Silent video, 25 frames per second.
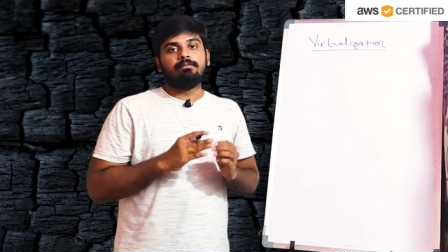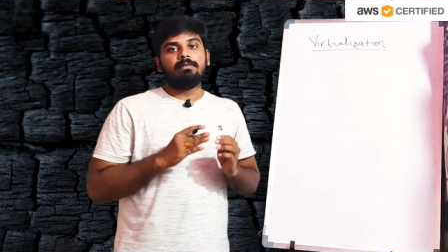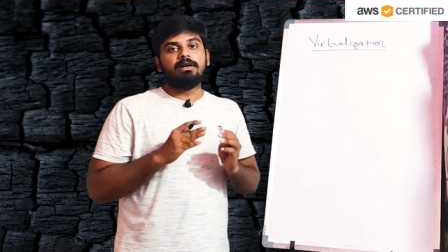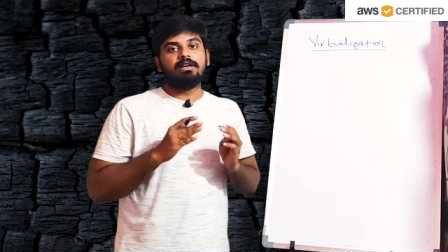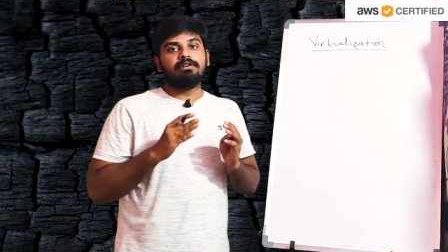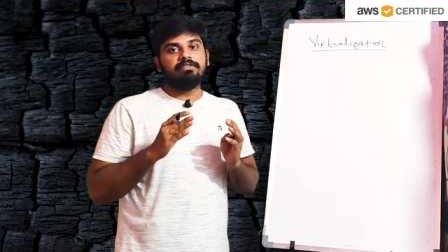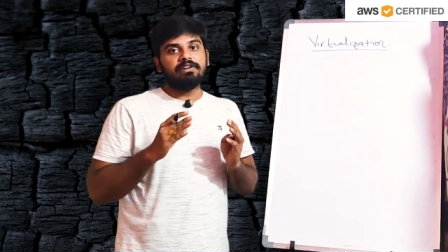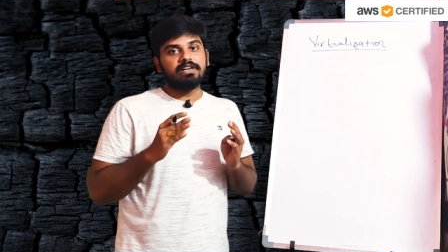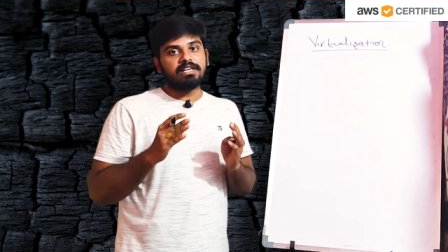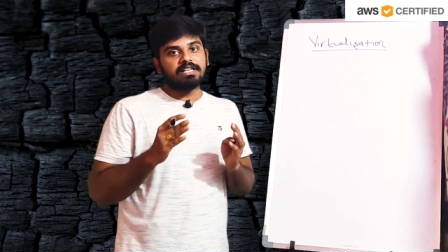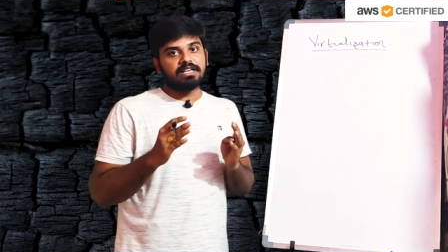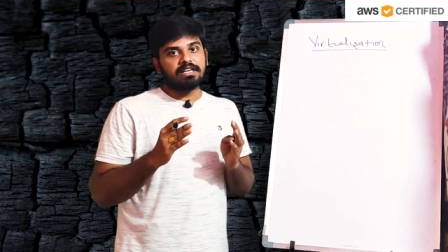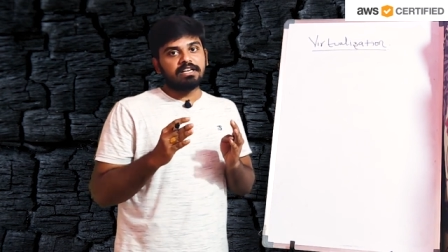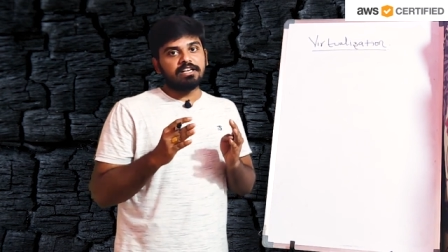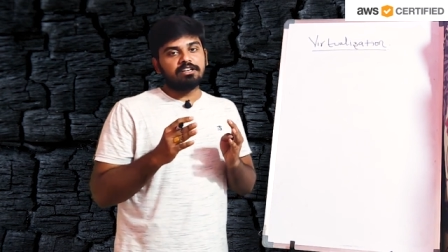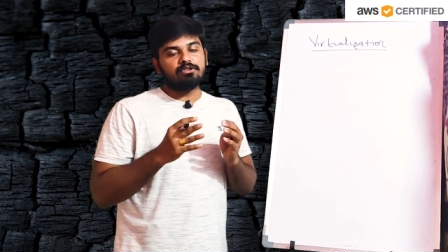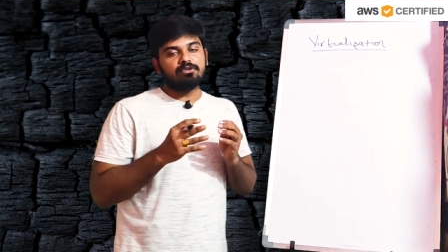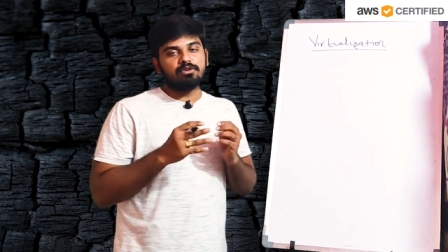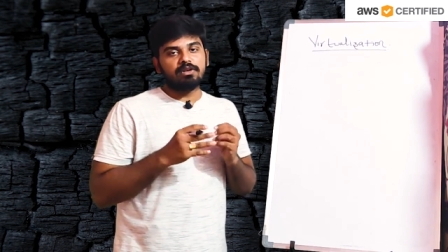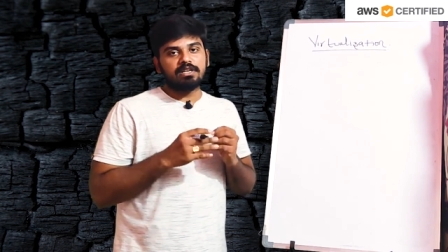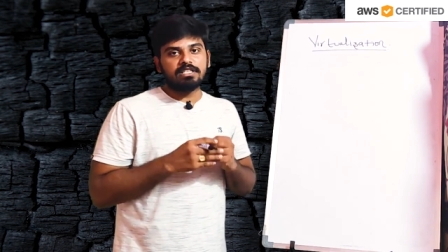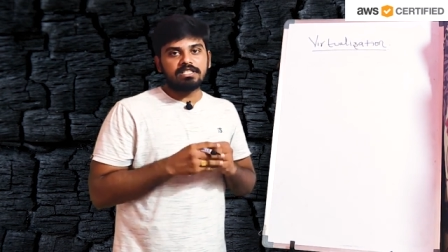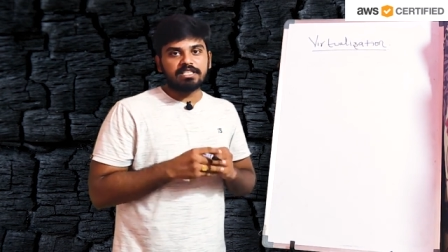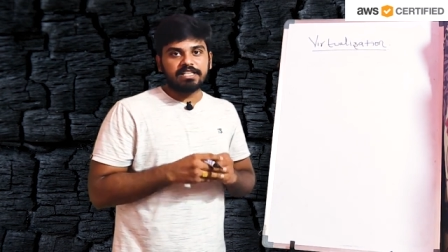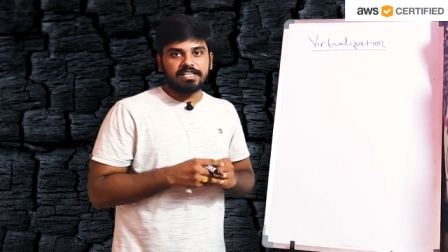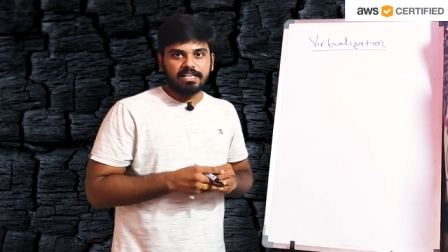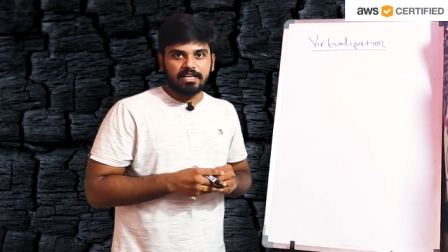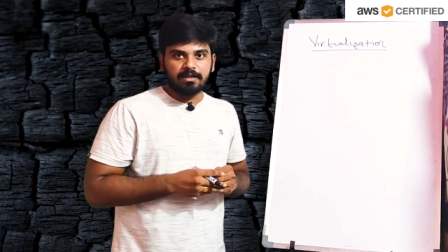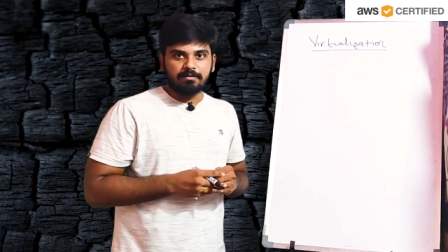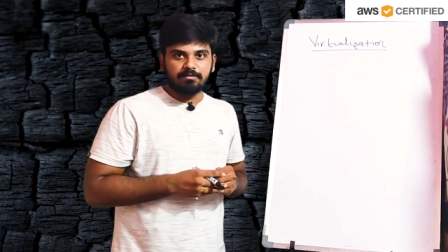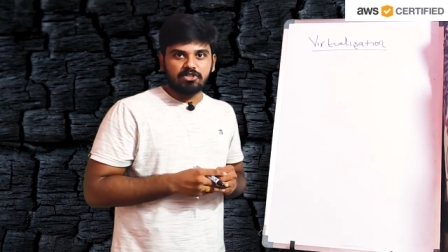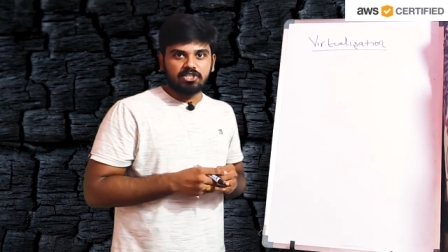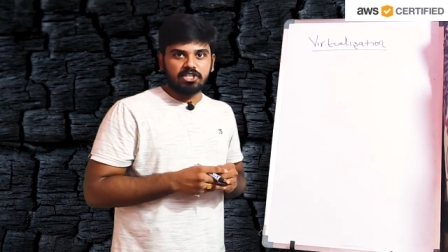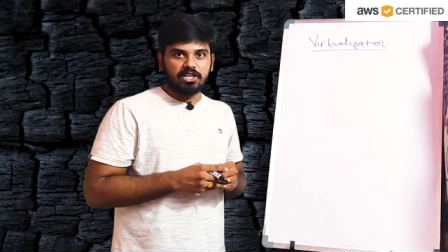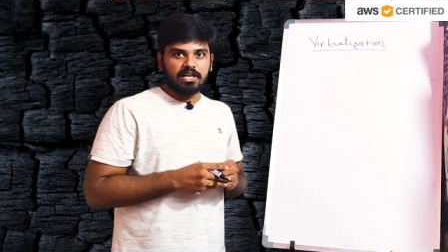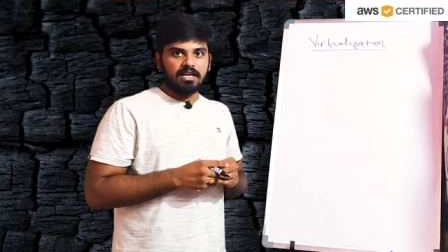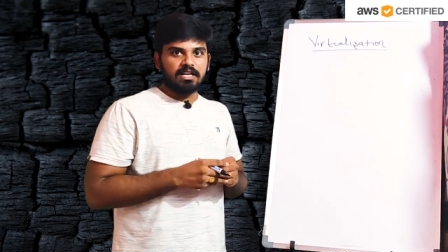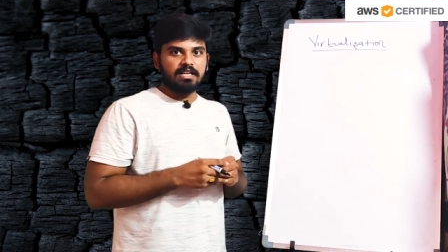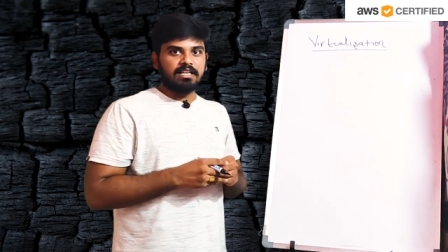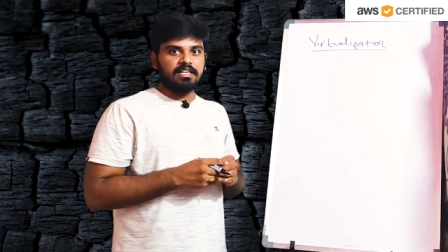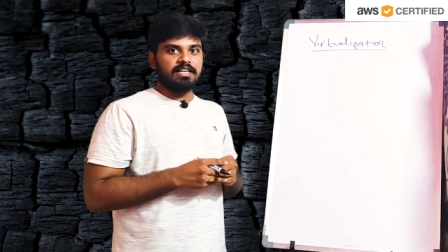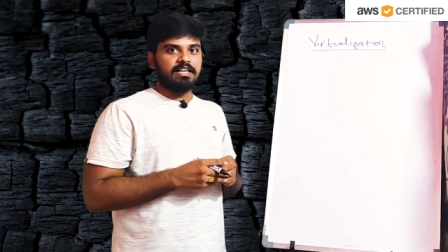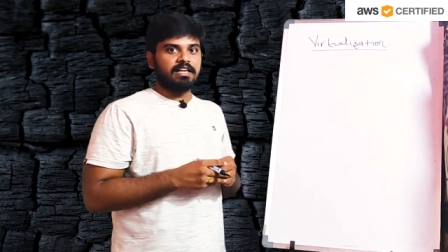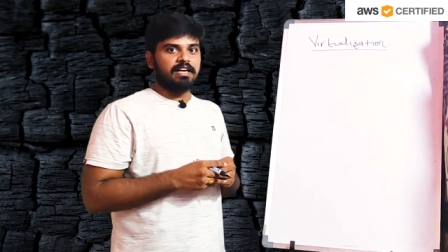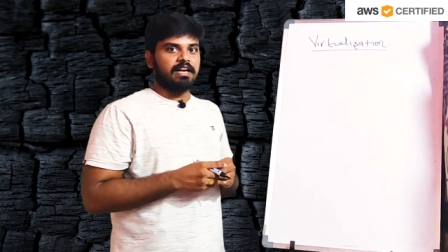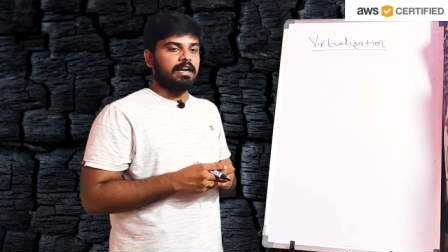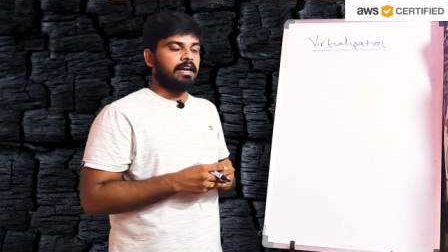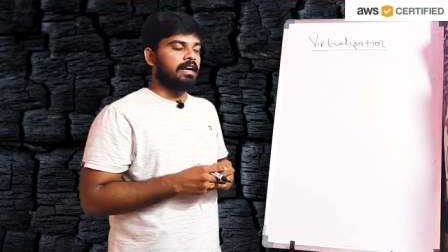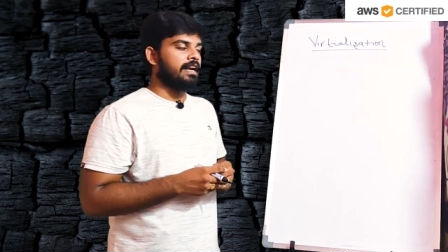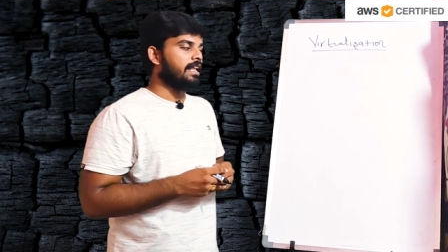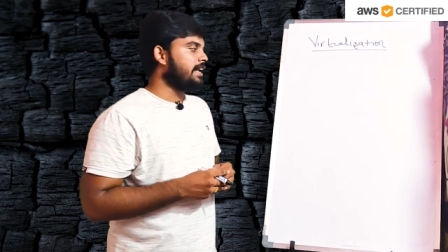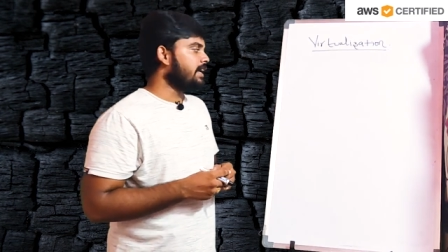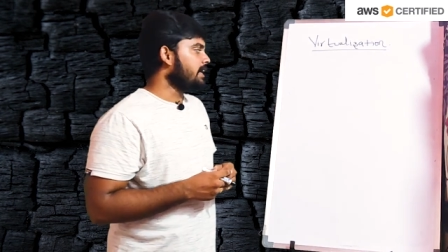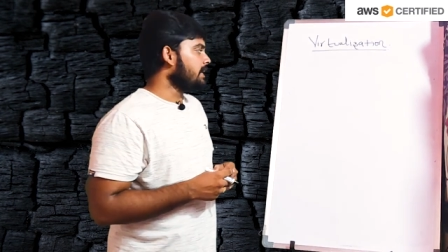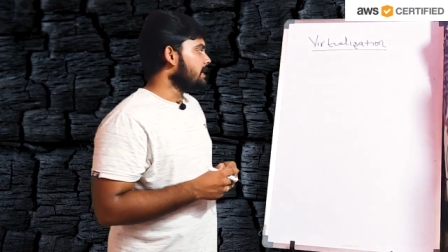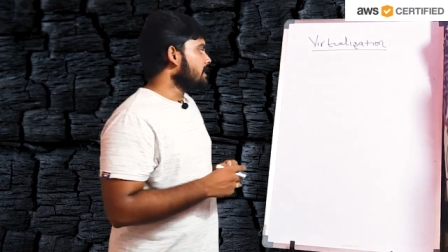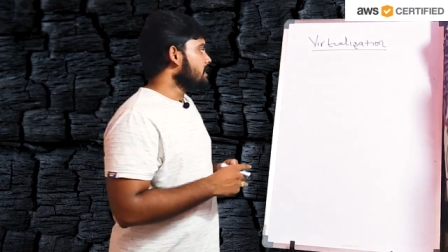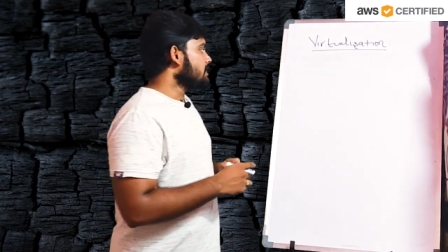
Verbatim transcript: మరి వీటన్నిటి గురించి ఏం చేయాలి అని అంటే